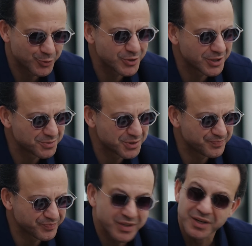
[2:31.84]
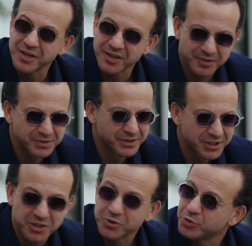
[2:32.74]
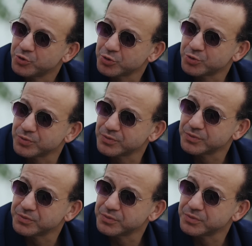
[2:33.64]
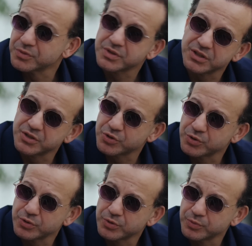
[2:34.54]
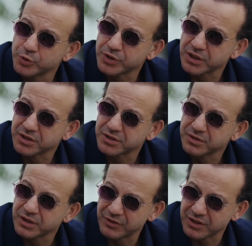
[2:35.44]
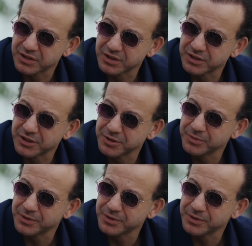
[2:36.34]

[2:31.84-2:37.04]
Güzelmiş. Ruth seni şu büyüten kadın evlatlık eder, değil mi?